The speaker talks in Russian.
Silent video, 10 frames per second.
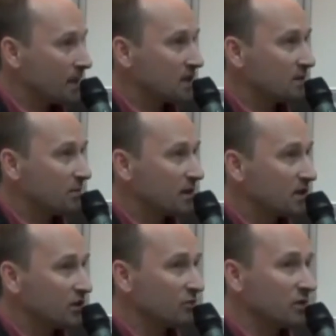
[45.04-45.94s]
Если
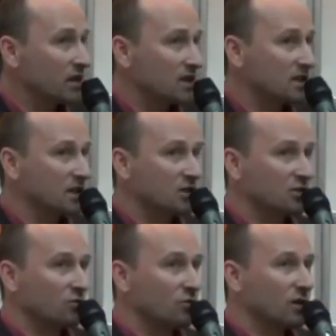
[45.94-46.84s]
поначалу мне казалось,
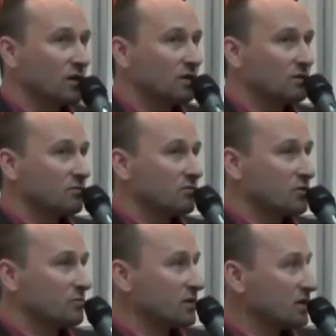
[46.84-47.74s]
что он,
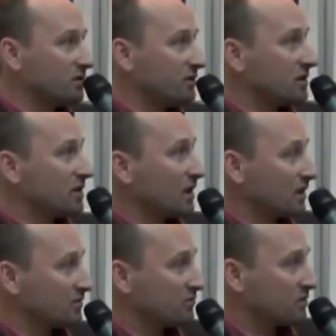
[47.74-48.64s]
может быть, действительно
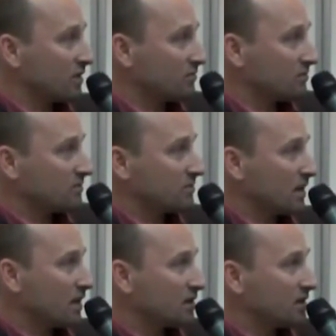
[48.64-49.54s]
как вот там
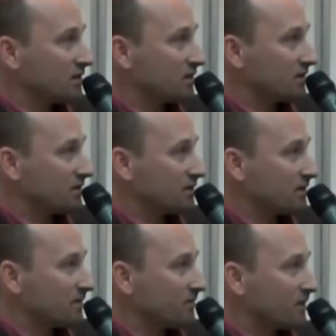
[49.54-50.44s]
какая-то
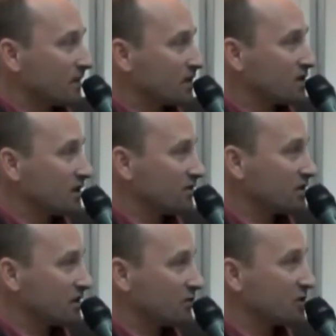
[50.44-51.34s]
э,
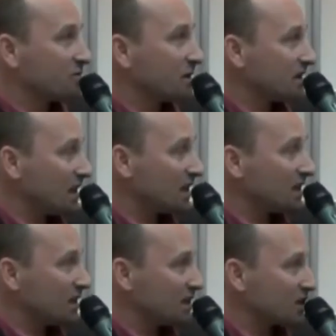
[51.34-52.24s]
разыгрывается какой-то
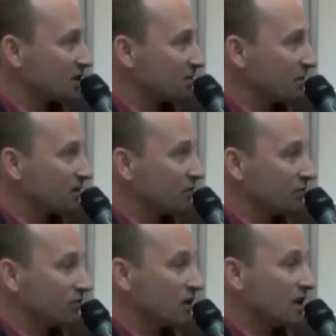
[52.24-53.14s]
спектакль для наших
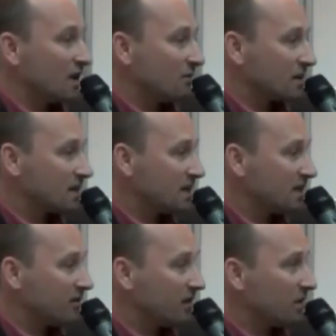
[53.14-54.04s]
партнеров, то в
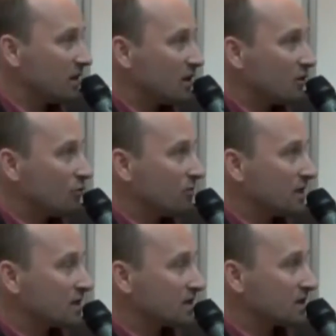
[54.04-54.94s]
последнее время у
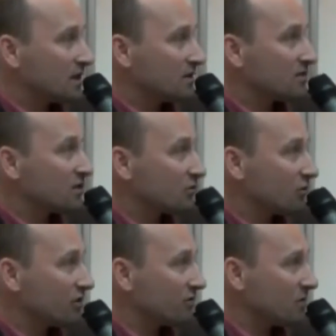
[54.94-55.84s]
меня складывается
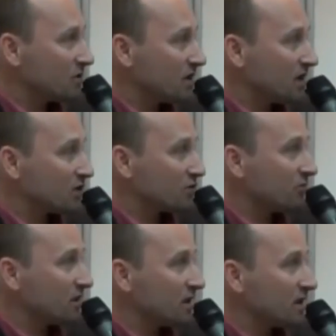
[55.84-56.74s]
стойкое впечатление, что
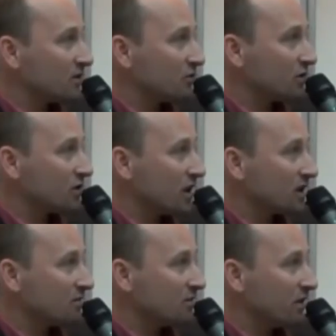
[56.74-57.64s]
Дмитрий Анатольевич
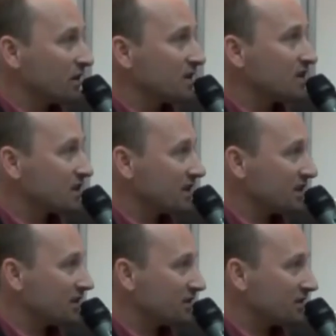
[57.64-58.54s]
как не бывало
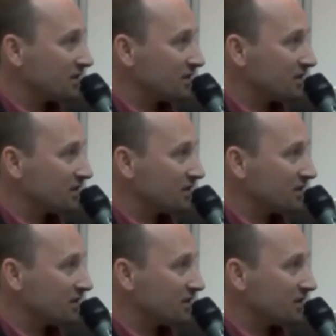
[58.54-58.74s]
искренен.